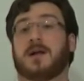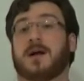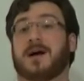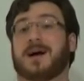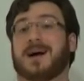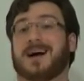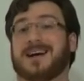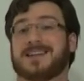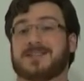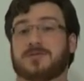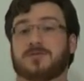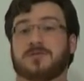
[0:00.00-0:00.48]

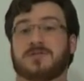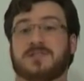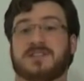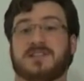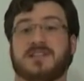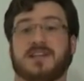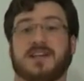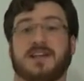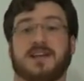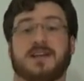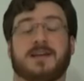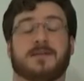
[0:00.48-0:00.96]

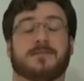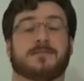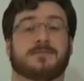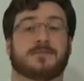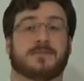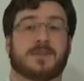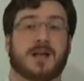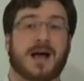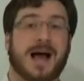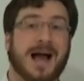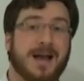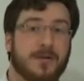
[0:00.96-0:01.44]
associées
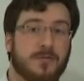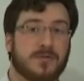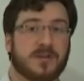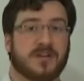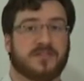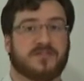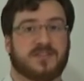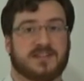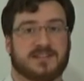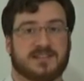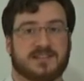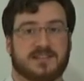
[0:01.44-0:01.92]
à une
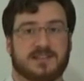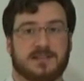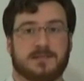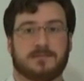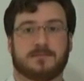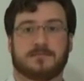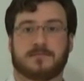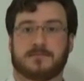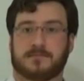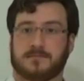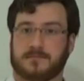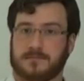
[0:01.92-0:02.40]

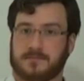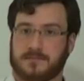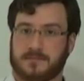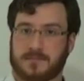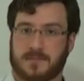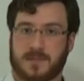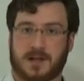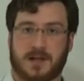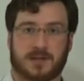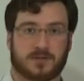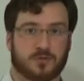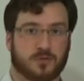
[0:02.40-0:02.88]
aphasie,
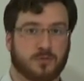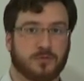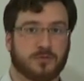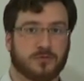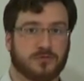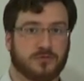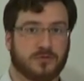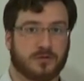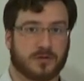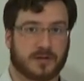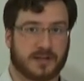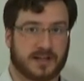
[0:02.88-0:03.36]
un trouble
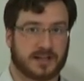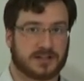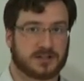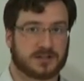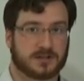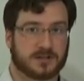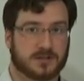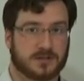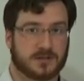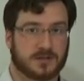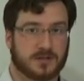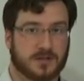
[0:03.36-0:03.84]
du
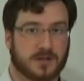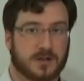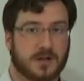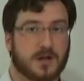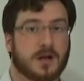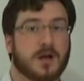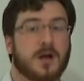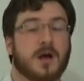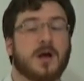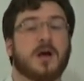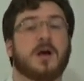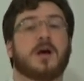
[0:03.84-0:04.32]
langage,
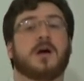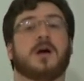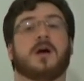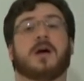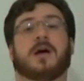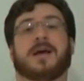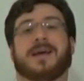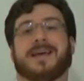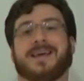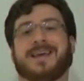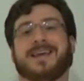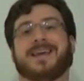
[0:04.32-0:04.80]

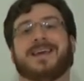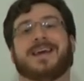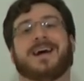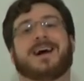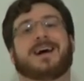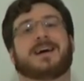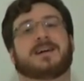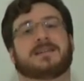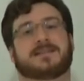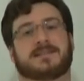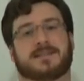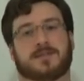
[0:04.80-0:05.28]
et
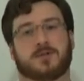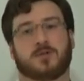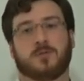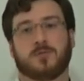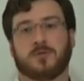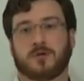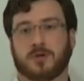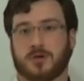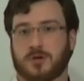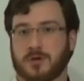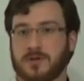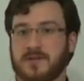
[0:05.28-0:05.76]
à un syndrome
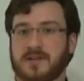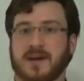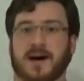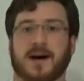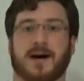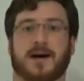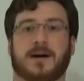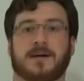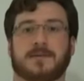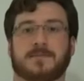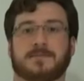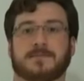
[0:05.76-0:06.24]
de
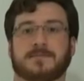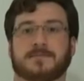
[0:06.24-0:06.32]
Cotard.